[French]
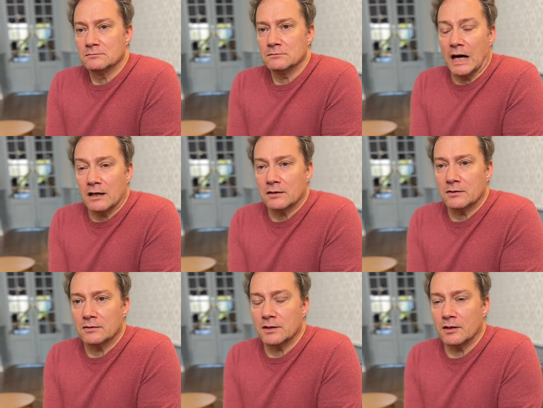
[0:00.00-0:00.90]
Bah,
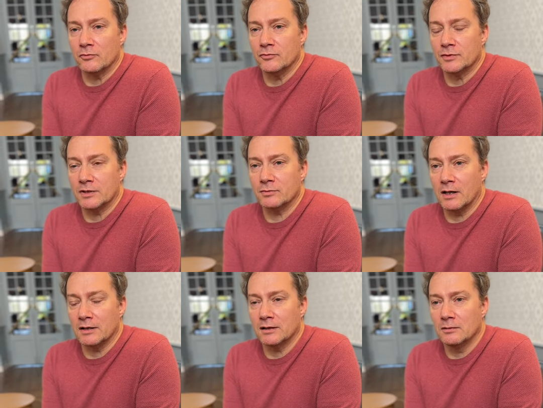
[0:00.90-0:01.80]
quand elle est revenue s'asseoir
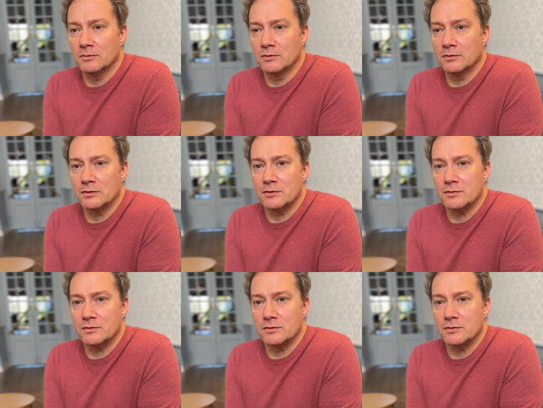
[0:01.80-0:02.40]
à la table, euh,